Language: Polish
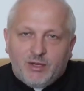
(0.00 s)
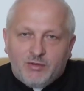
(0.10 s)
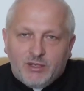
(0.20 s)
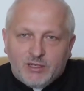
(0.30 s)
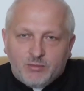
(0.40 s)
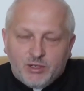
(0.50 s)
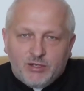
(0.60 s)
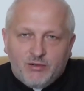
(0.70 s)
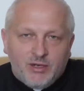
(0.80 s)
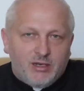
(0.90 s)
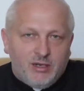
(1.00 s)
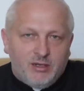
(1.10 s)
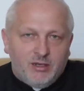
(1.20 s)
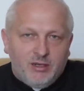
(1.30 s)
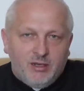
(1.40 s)
prawda nas
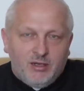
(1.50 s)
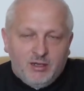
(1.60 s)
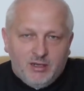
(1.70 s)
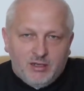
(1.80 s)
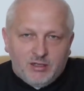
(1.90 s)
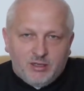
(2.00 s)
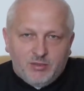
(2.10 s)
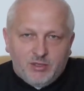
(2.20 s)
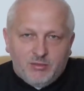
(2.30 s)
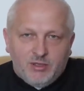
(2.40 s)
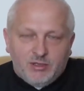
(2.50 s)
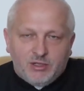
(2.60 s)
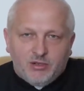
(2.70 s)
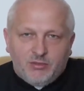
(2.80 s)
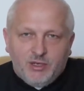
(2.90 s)
prześwietla, żebyśmy
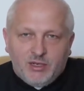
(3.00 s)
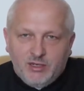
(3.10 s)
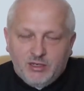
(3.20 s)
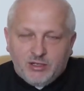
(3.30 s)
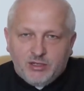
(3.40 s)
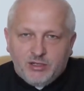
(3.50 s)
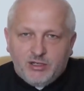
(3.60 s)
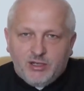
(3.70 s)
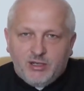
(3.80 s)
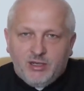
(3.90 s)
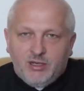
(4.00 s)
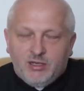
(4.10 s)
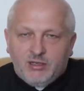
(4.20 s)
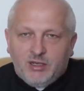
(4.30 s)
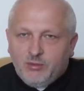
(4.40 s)
też opierali nasze życie
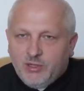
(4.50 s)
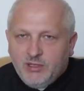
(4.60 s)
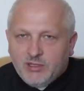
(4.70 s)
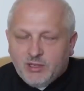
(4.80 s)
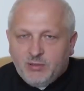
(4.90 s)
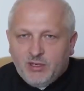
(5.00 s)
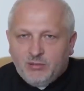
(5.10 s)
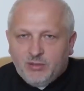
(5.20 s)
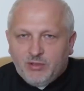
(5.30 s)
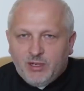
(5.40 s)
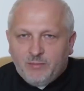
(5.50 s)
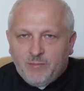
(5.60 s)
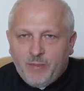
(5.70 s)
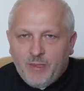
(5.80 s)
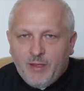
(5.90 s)
na obietnicach Pana Boga.
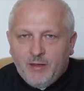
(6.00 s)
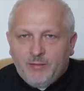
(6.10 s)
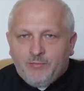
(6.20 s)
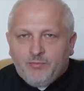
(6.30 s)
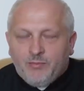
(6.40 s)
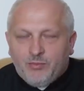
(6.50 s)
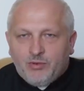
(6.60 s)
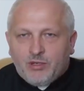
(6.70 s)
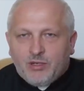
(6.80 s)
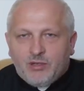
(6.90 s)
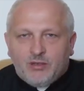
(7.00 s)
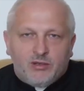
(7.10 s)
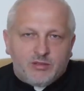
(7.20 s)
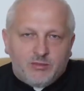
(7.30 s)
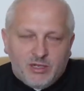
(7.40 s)
Bóg
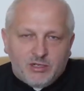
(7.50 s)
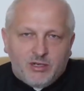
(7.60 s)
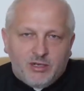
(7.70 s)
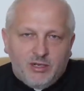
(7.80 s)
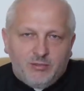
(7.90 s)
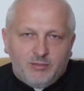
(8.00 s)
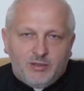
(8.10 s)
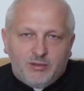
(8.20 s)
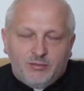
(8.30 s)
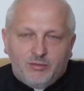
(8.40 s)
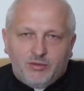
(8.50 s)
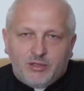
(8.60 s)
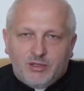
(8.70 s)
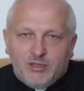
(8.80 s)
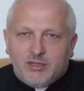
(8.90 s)
rozmnaża chleb,
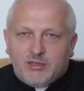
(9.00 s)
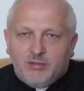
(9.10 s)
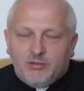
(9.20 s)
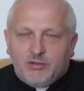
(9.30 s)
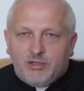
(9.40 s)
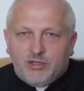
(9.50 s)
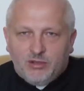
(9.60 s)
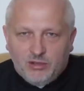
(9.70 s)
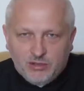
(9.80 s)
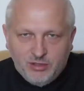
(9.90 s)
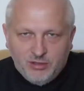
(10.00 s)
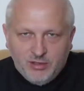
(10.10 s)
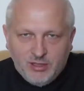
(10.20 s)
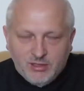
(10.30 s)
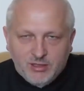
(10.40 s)
Bóg jest tym, który się troszczy
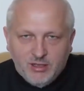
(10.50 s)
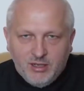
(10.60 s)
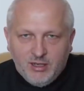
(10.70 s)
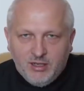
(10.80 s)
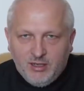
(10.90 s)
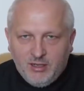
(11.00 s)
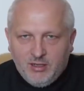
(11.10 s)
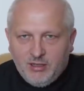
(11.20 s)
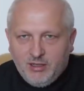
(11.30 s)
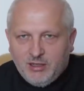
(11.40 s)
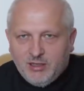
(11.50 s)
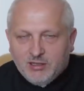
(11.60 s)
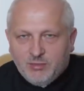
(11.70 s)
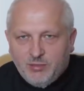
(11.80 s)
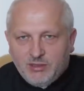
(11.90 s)
o nas i
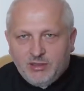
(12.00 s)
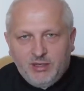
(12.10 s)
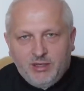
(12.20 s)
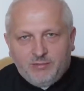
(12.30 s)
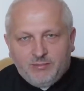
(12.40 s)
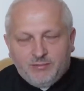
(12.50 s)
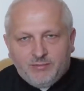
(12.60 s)
takie zbytnie